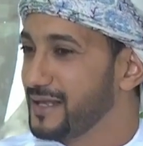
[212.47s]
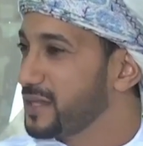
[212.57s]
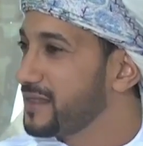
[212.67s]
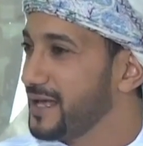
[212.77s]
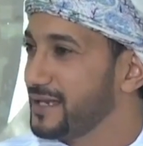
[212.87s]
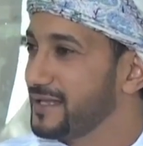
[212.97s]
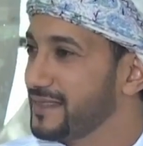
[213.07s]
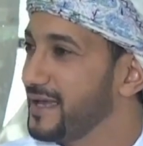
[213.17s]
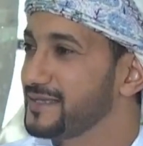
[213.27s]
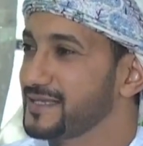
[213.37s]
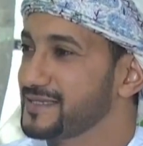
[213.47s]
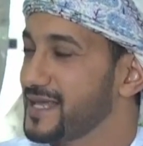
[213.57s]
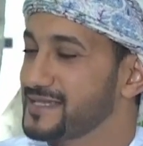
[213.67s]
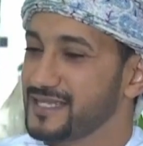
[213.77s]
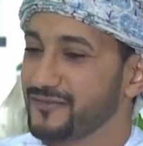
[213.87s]
مثال إذا أنت
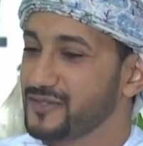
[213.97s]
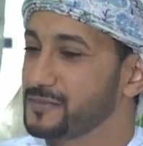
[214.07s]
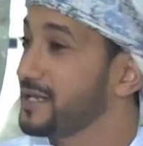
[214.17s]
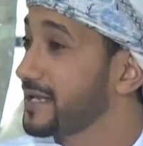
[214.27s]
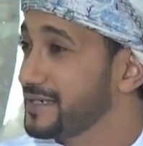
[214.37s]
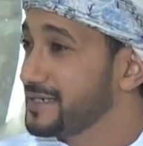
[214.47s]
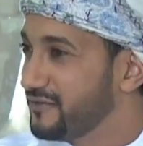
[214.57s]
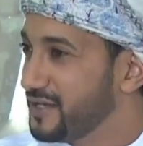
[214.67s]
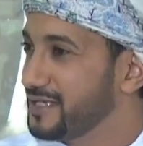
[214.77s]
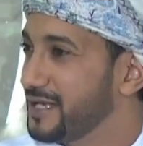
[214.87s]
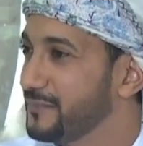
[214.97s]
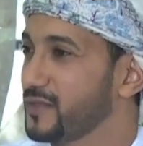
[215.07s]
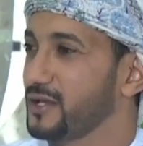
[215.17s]
أستاذ سيف تمتلك الدافعية